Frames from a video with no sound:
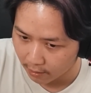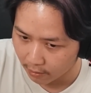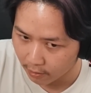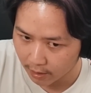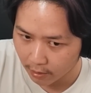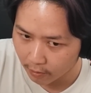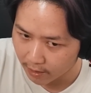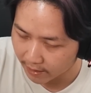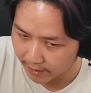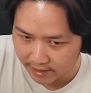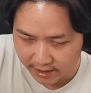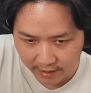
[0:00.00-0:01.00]
orang-orang
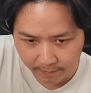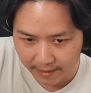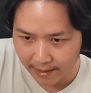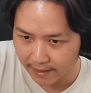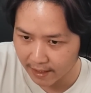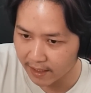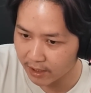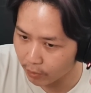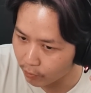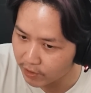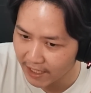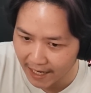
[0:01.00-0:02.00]
insting binatang
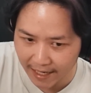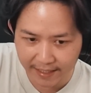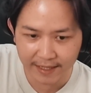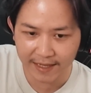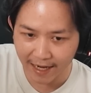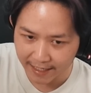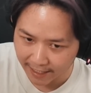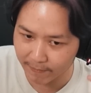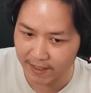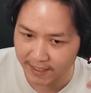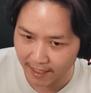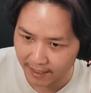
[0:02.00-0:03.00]
gitu jangan ditahan sama
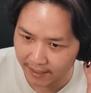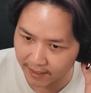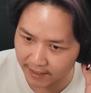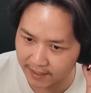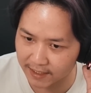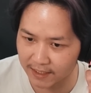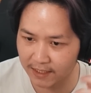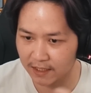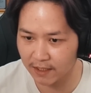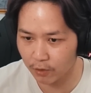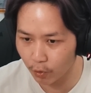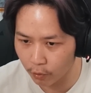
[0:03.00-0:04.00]
sekali guys
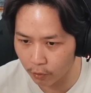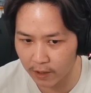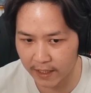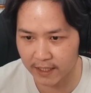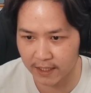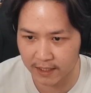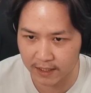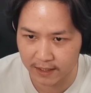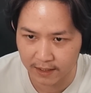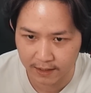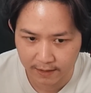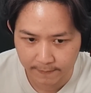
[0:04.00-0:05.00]
dukung guys
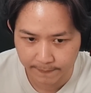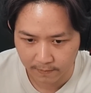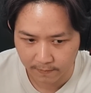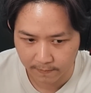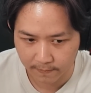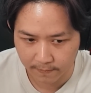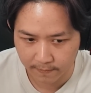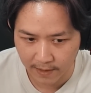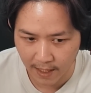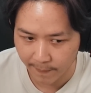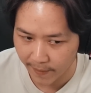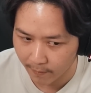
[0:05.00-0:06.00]

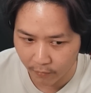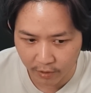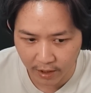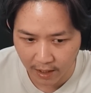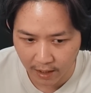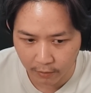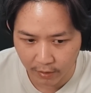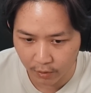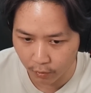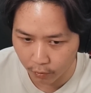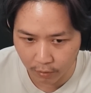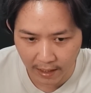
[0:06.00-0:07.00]
apa yang mau dilakuin
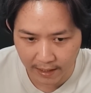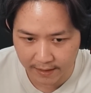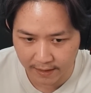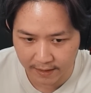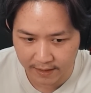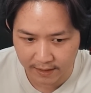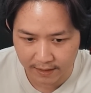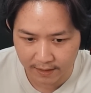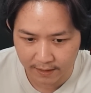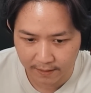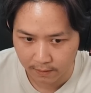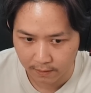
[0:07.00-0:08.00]
dukung aja guys
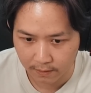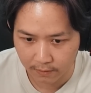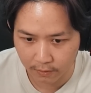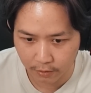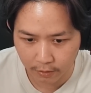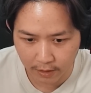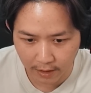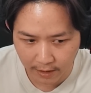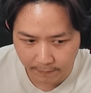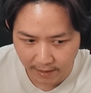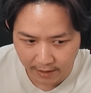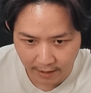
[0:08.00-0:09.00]
gue tuh orangnya
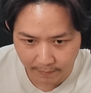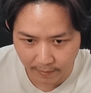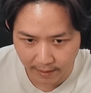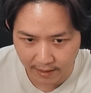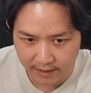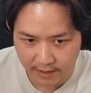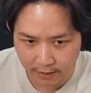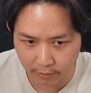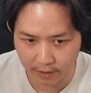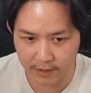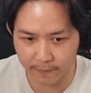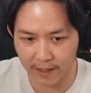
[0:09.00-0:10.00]
berani ambil resiko
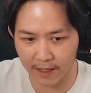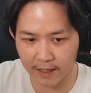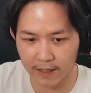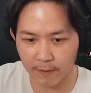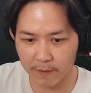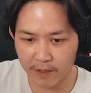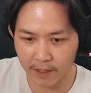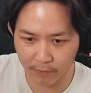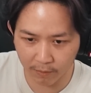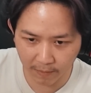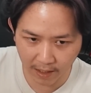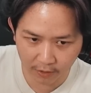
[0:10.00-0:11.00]
guys makanya dia mau
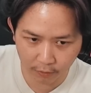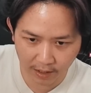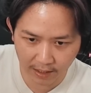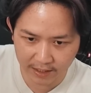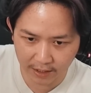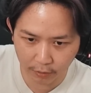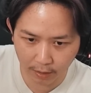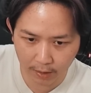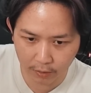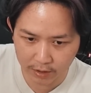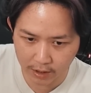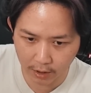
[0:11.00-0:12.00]
melakukan satu lawan
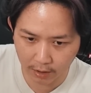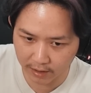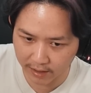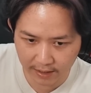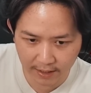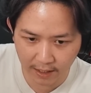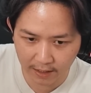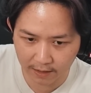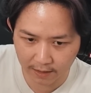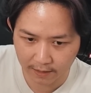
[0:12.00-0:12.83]
dua satu lawan tiga